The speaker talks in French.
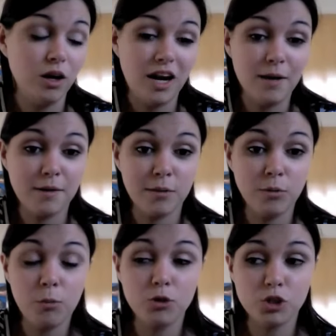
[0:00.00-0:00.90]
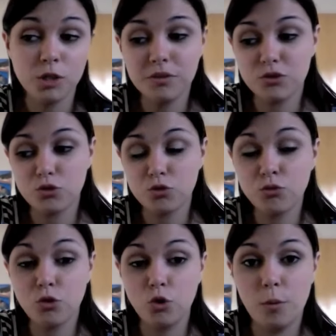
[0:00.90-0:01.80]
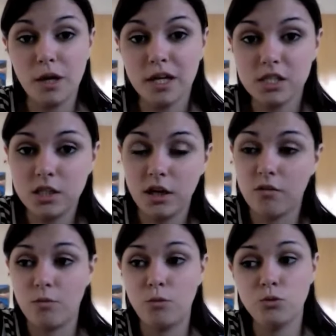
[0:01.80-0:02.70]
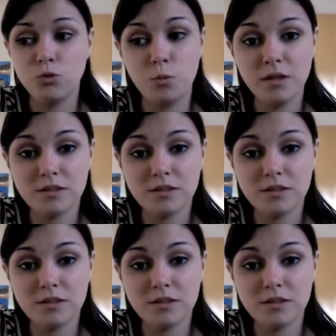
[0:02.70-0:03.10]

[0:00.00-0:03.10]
la première potion parce que je trouve que le packaging est vraiment super